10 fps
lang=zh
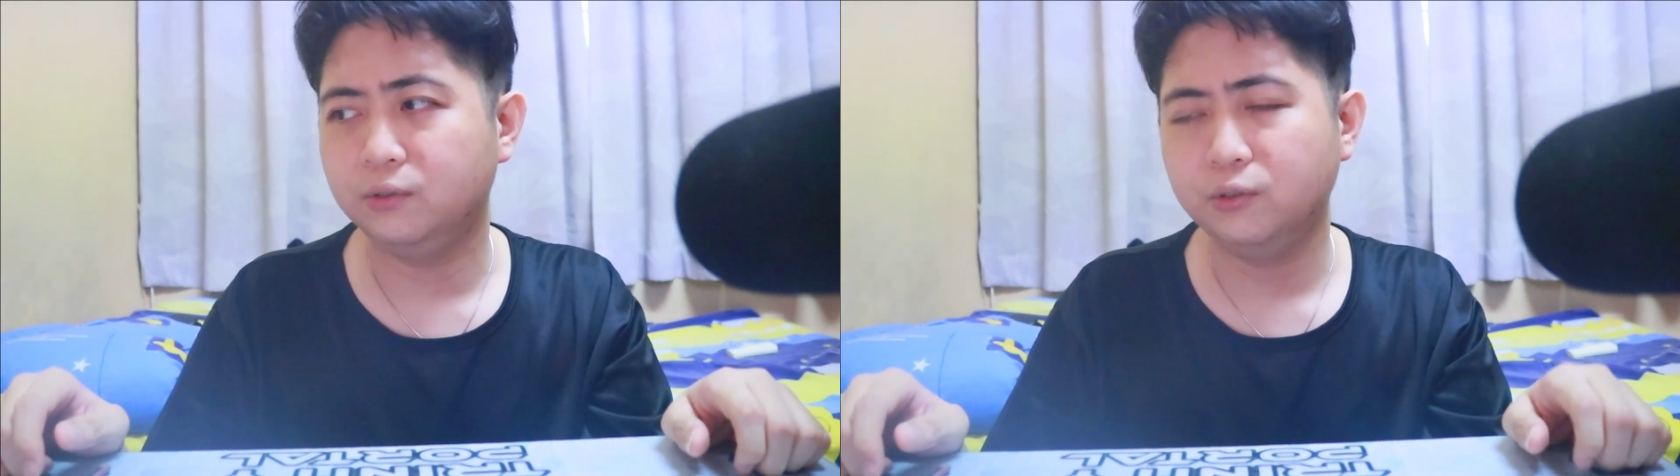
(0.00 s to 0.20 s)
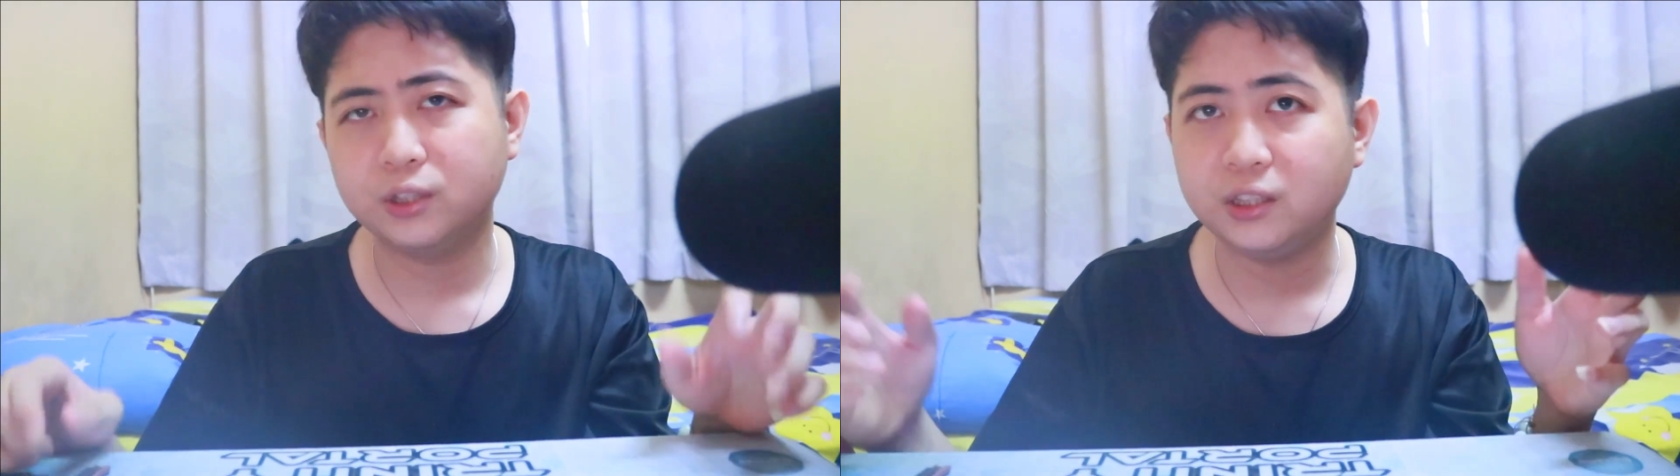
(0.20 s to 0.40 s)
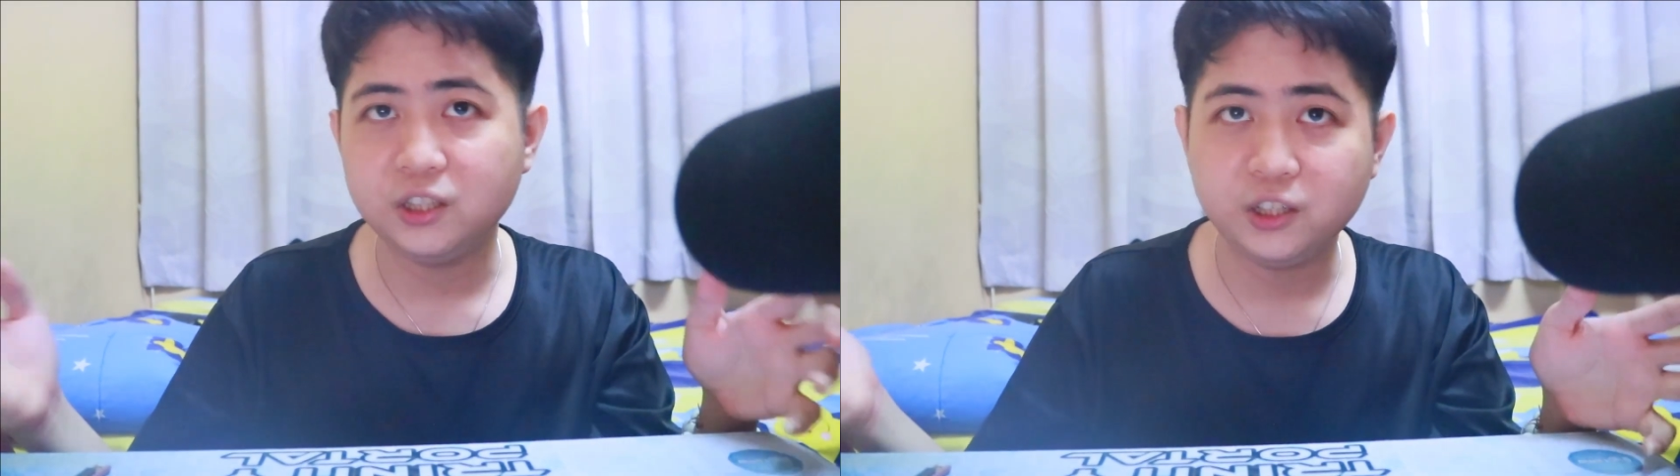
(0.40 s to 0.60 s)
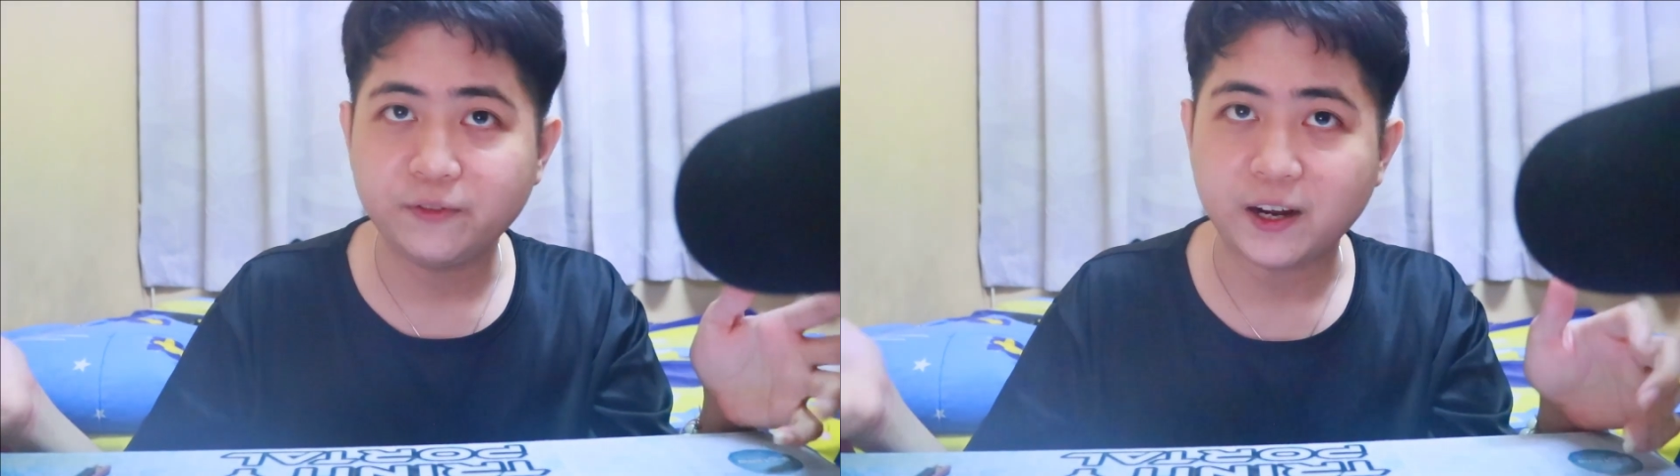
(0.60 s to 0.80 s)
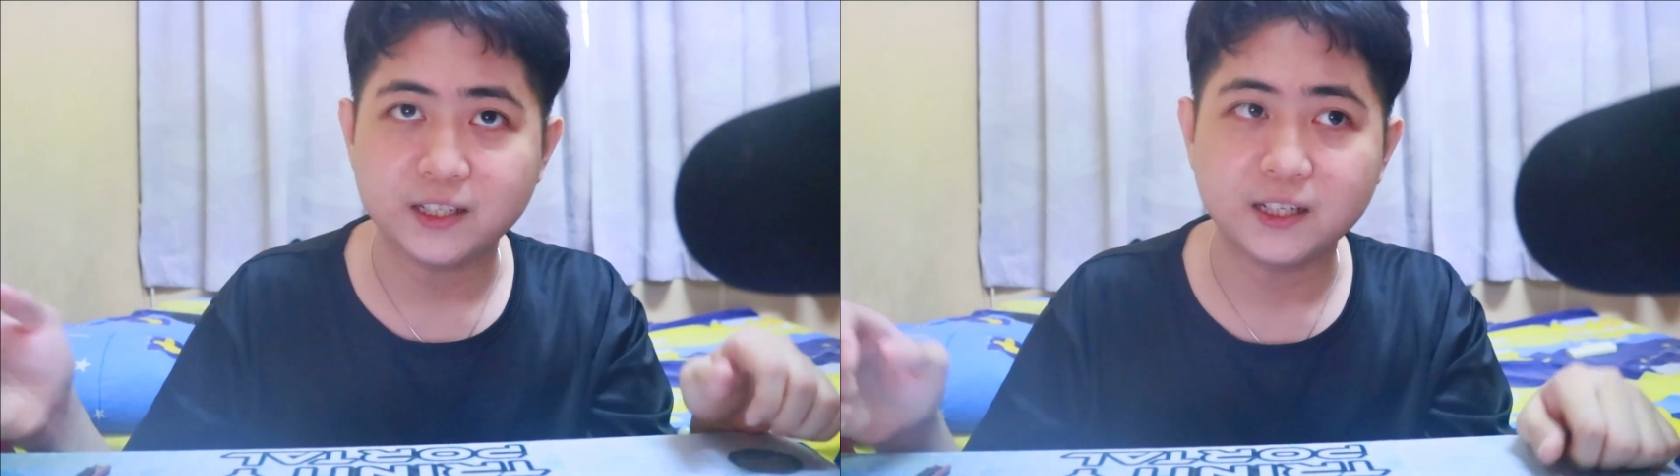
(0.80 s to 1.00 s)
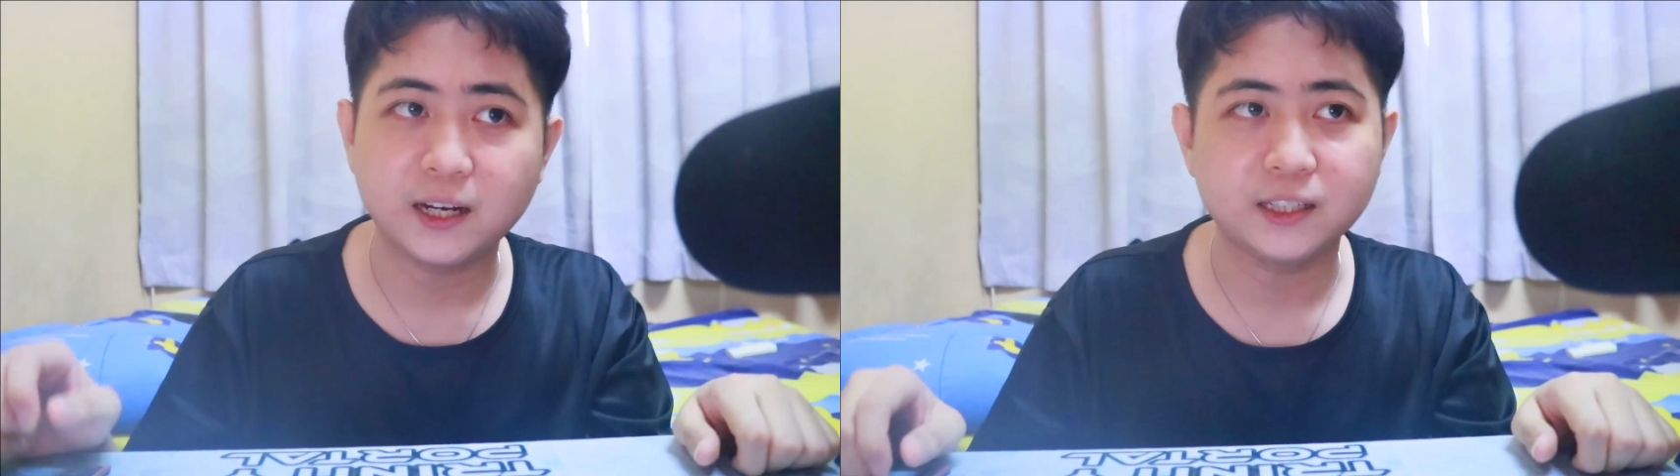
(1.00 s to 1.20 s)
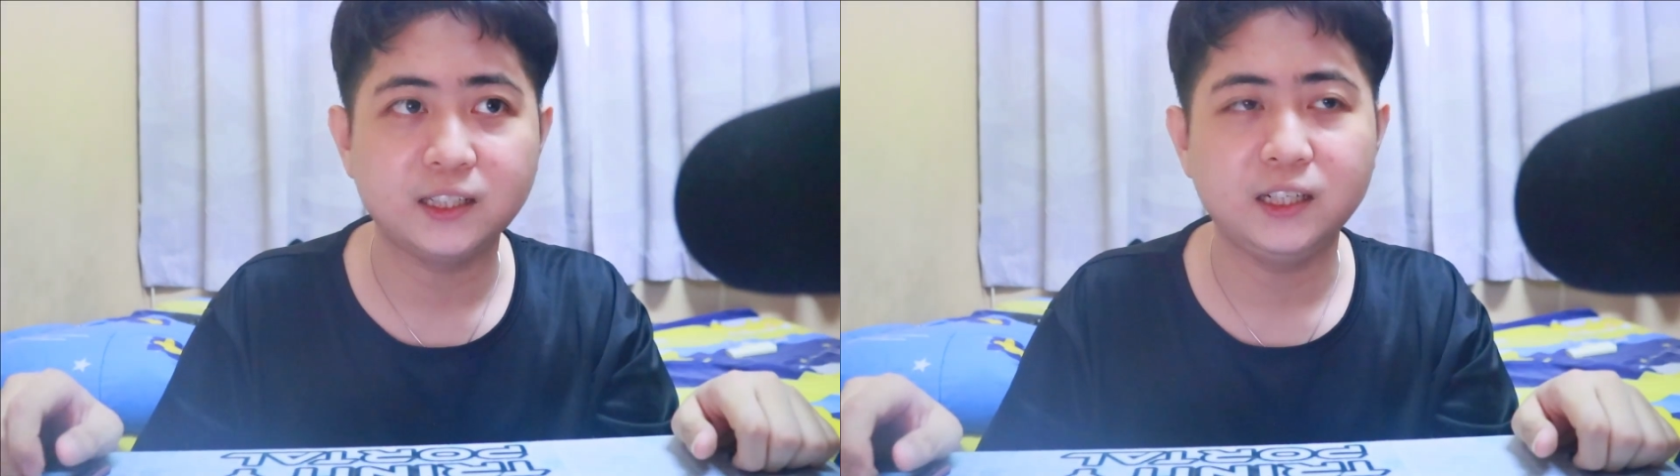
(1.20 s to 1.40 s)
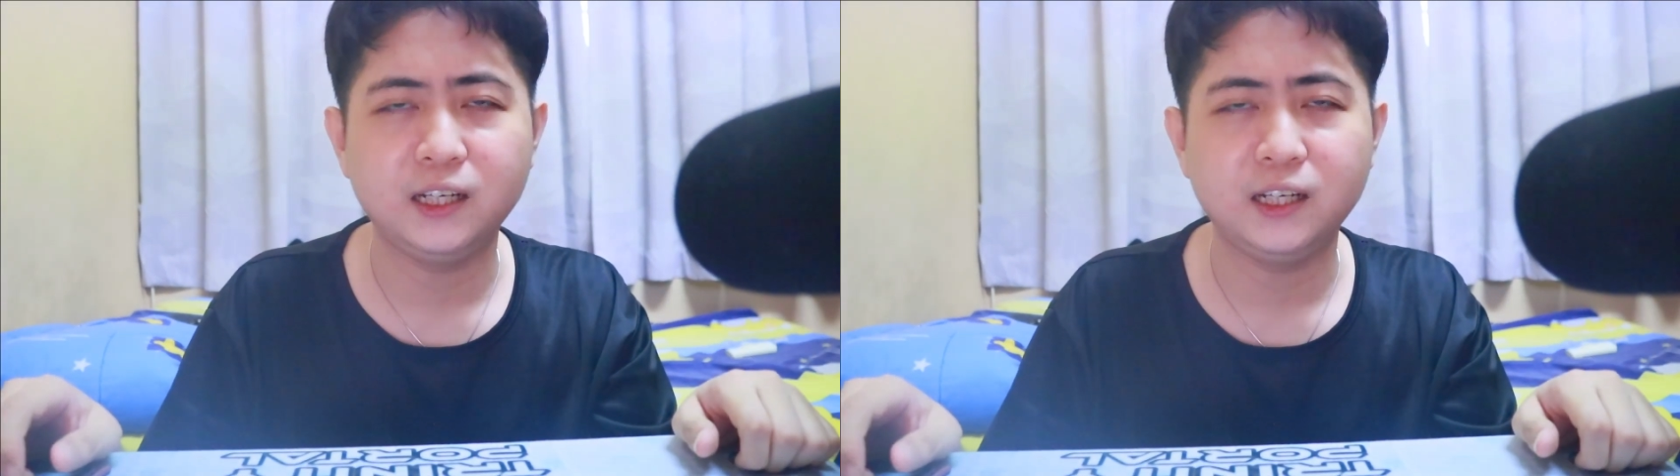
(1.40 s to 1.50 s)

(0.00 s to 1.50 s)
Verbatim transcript: 就是 D G VICE 啊之